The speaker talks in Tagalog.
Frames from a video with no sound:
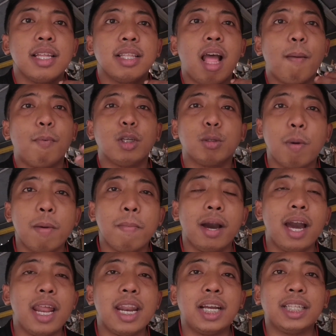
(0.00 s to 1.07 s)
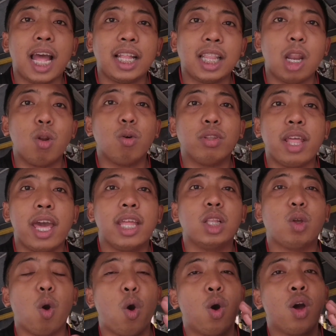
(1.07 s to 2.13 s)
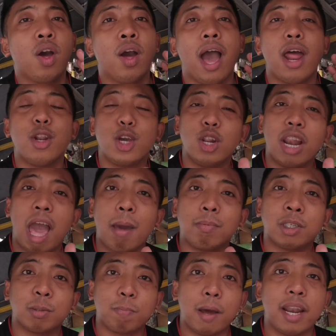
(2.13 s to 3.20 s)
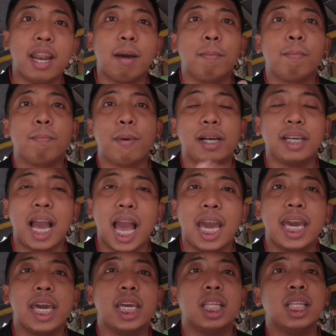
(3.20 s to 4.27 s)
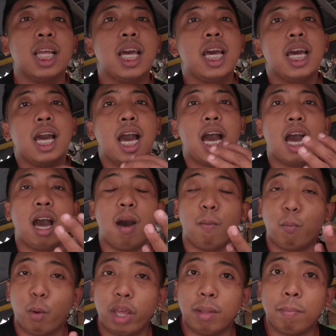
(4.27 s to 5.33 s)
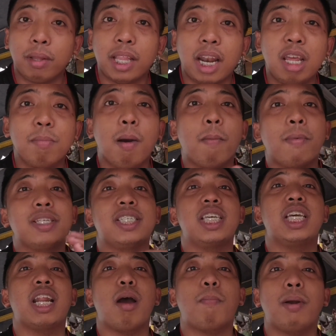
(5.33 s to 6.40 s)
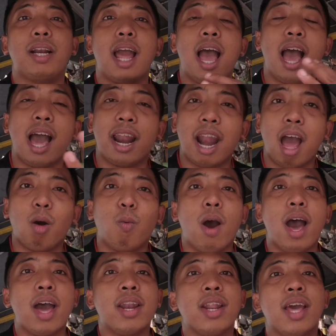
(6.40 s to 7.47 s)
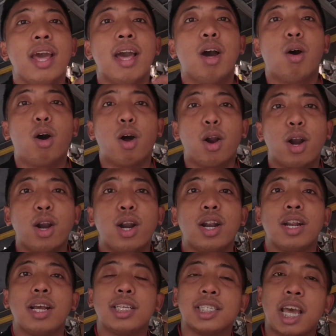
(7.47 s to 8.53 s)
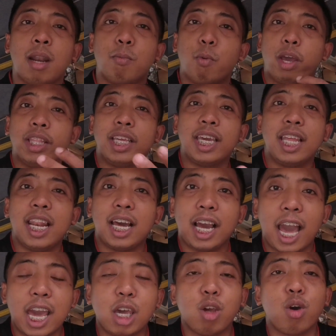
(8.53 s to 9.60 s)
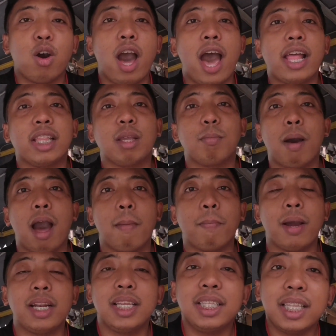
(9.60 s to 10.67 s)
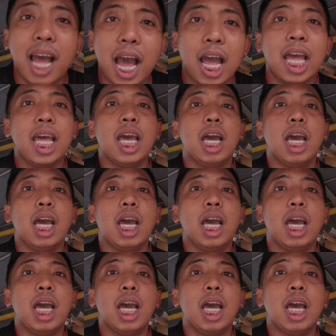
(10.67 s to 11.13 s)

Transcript: Tapos may mga nagtatanong din kung ano yung lifespan ng pagkain, uh, ah, pwede, madali bang masira pag naaarawan, or saan pwedeng ilagay yung ating mga paninda